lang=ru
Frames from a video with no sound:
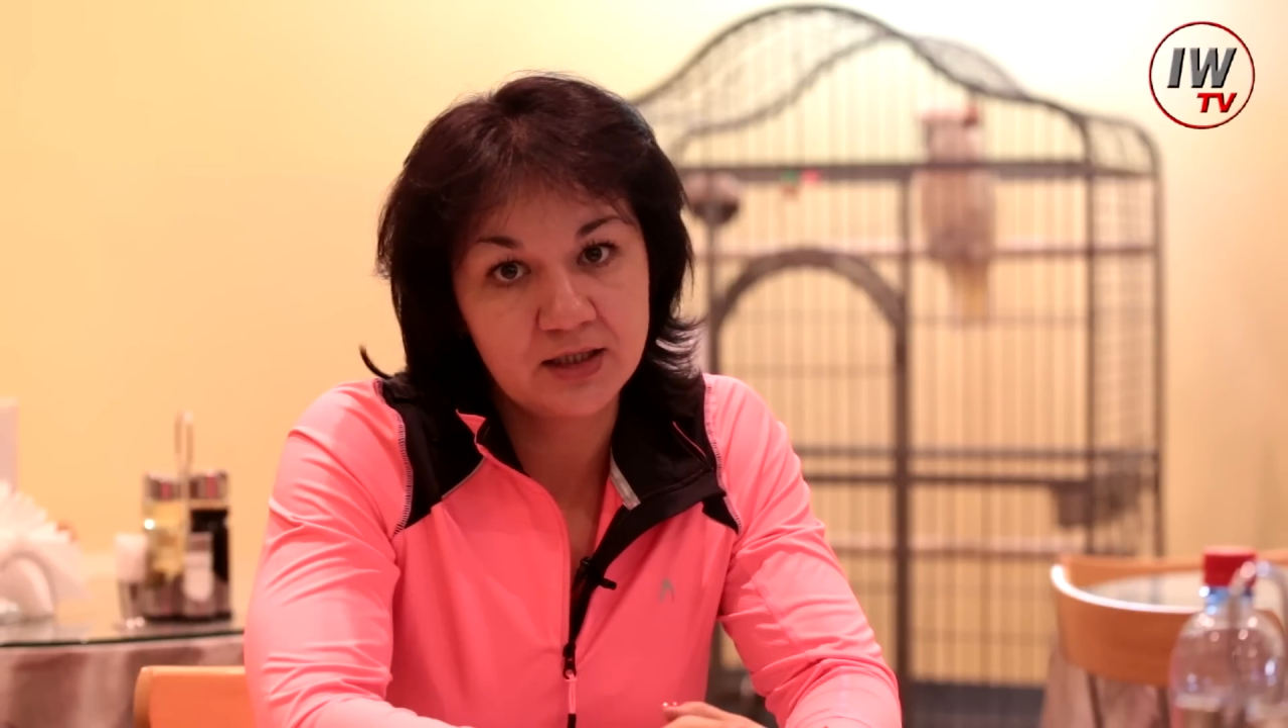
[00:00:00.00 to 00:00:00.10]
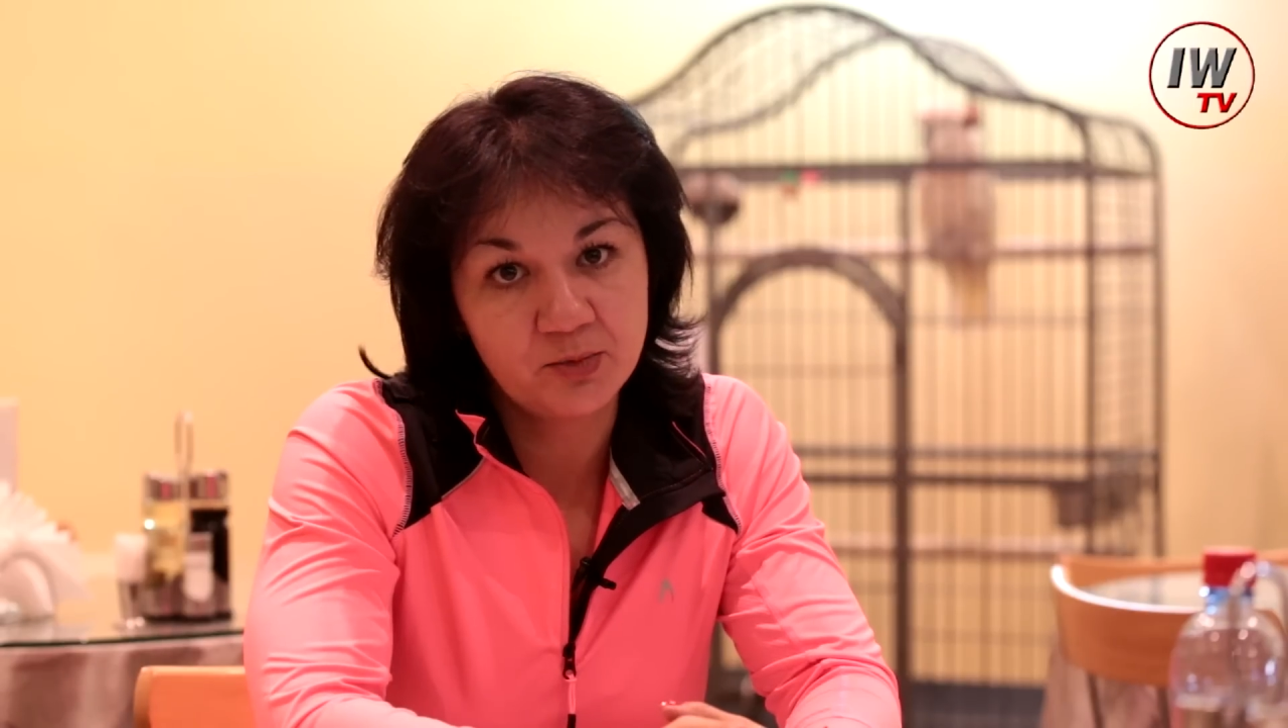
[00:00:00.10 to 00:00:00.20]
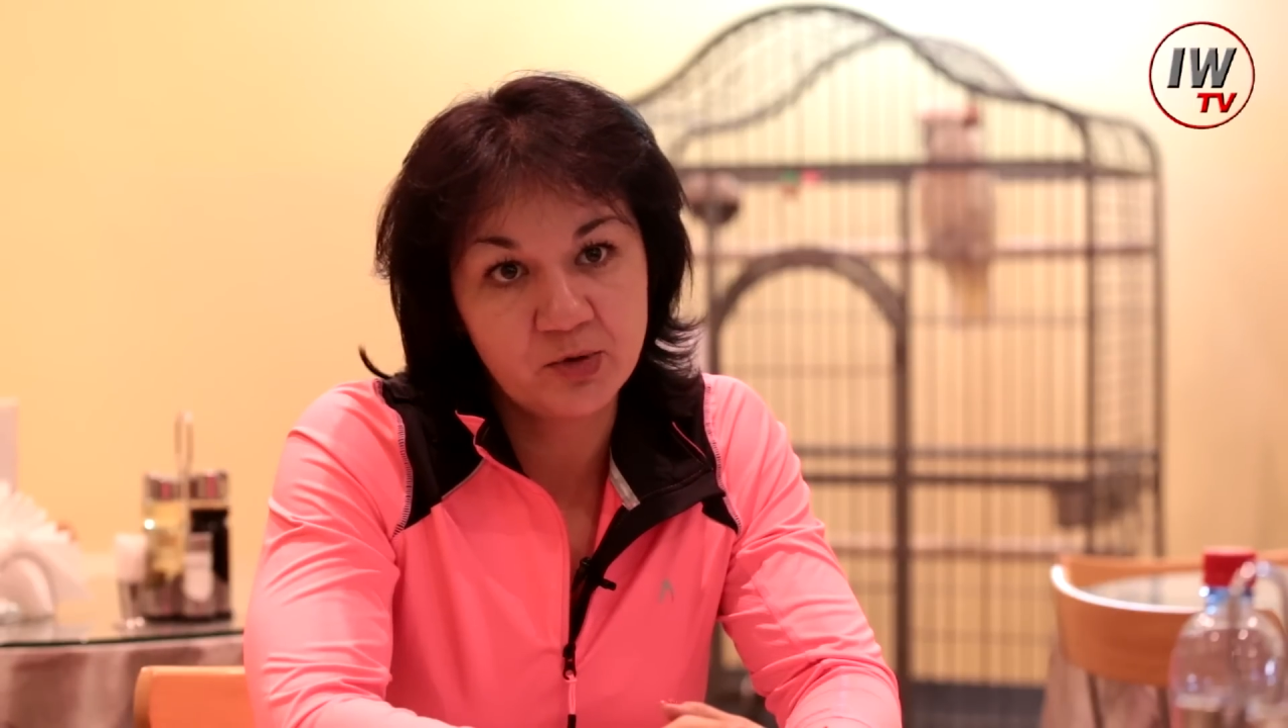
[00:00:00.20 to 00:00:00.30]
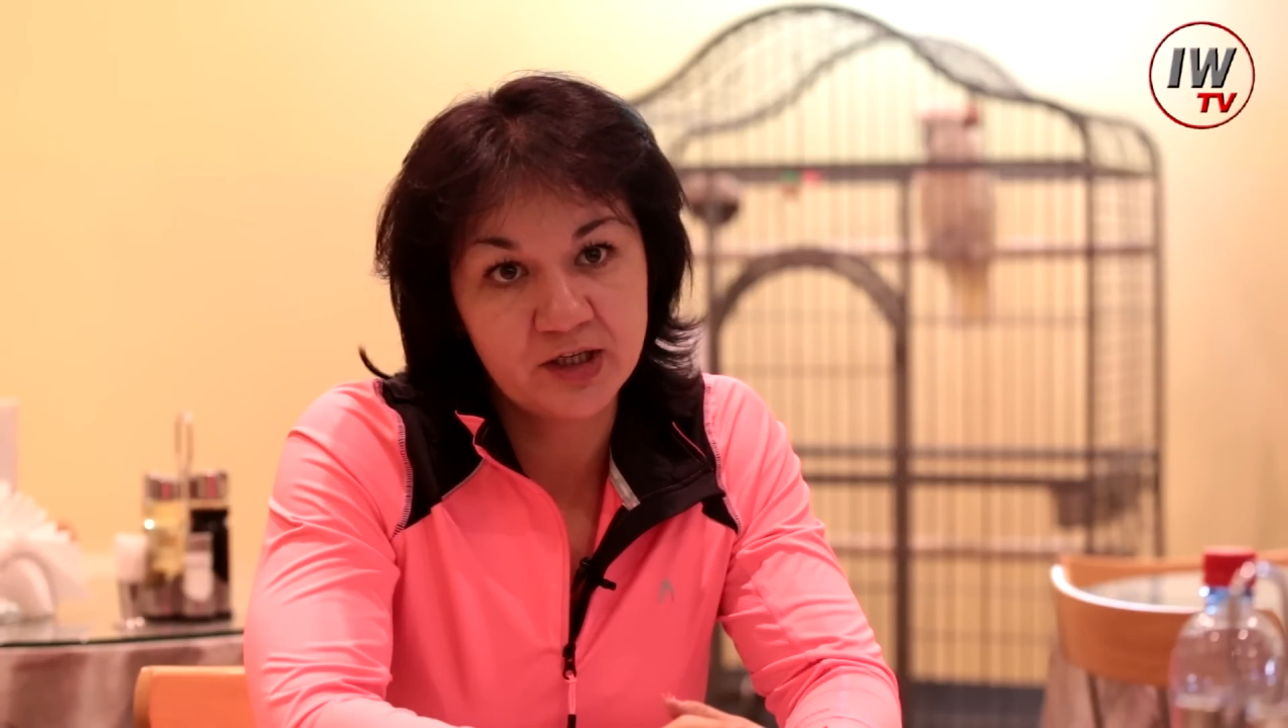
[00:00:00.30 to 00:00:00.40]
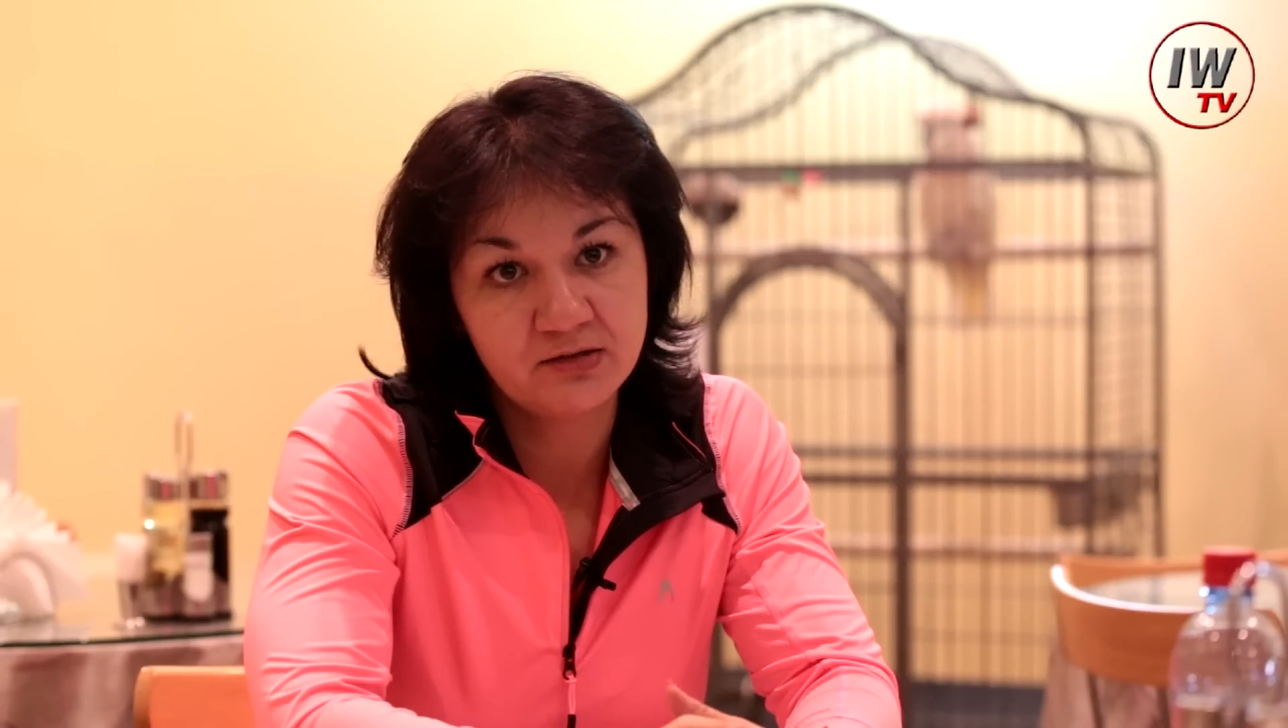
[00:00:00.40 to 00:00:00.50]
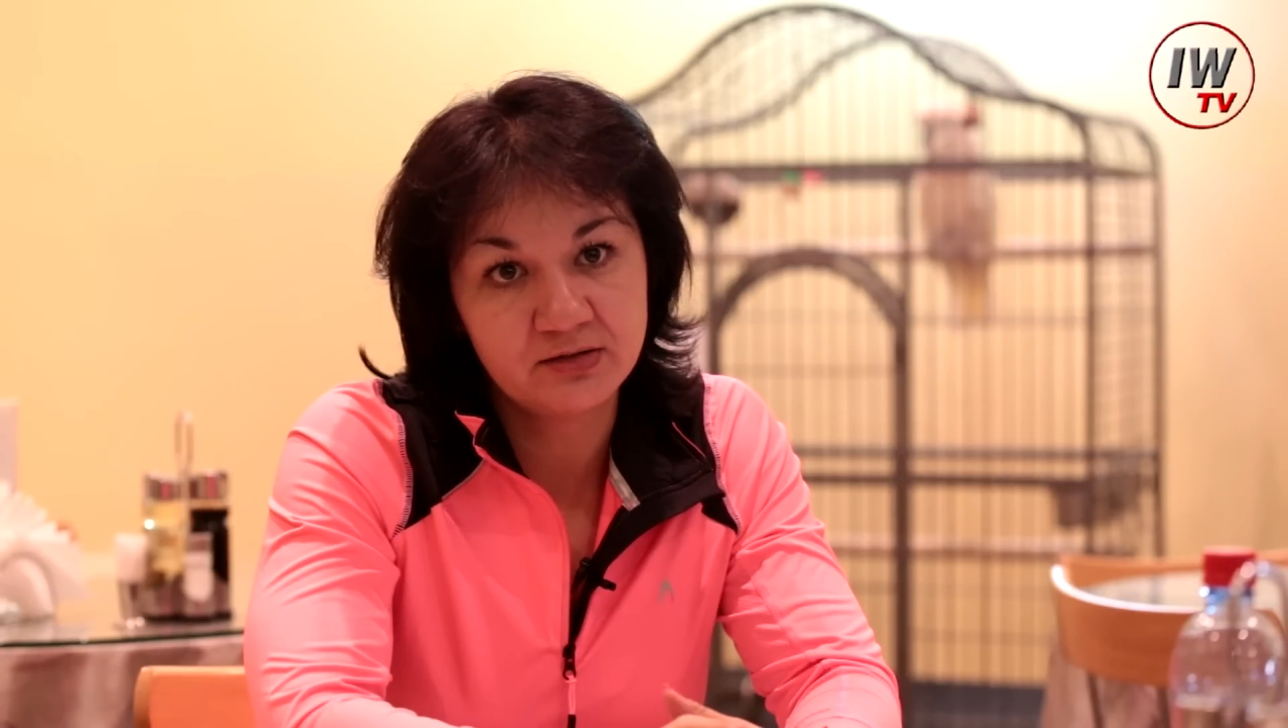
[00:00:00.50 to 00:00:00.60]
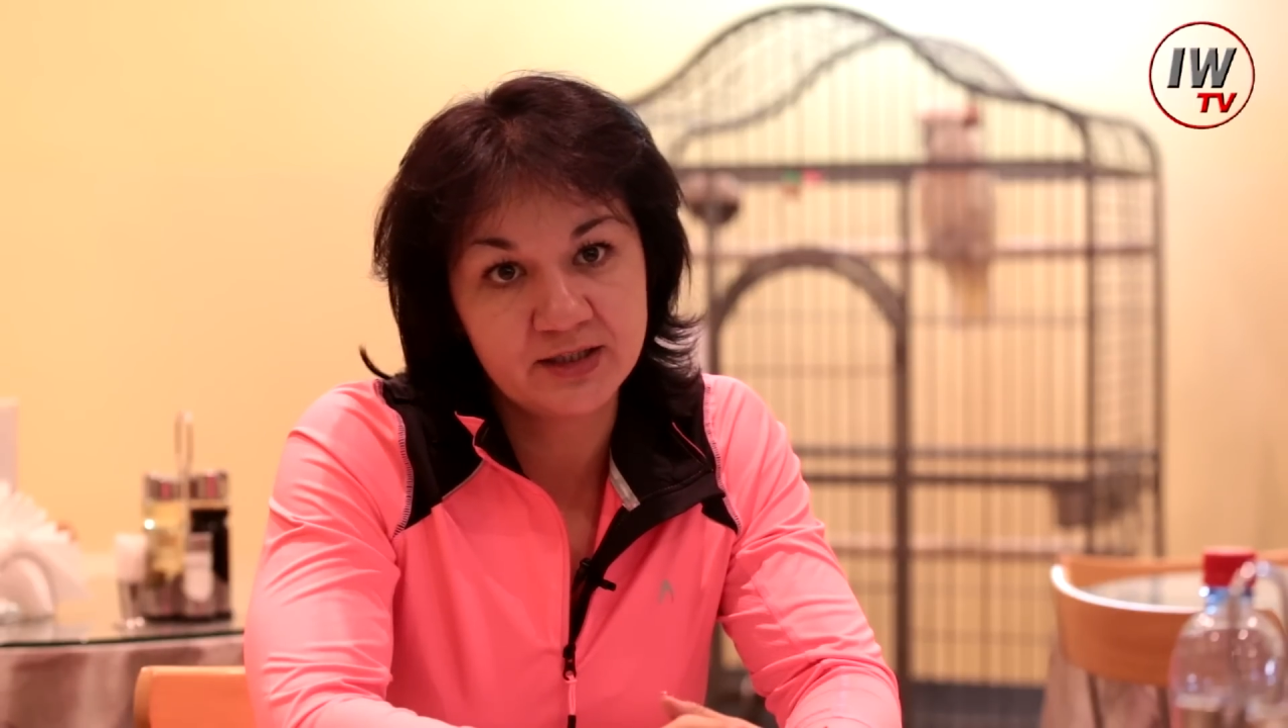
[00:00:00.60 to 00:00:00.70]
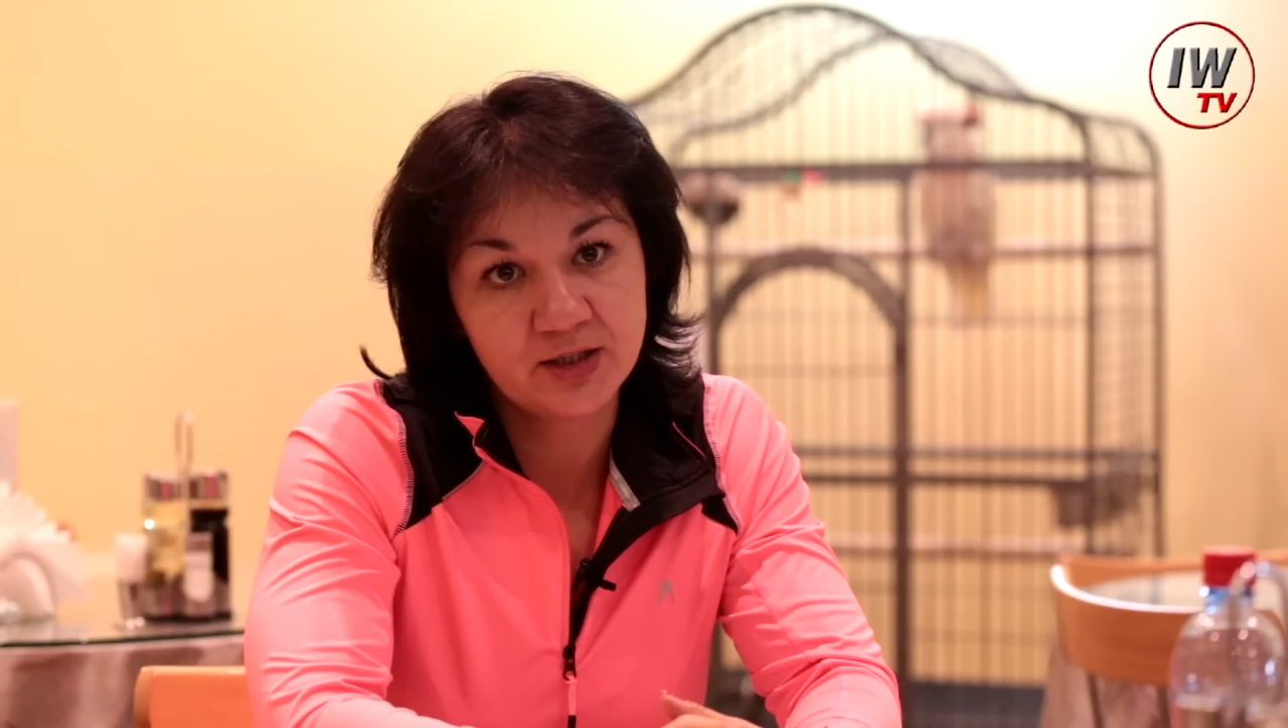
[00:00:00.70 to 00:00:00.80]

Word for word: Алибаева.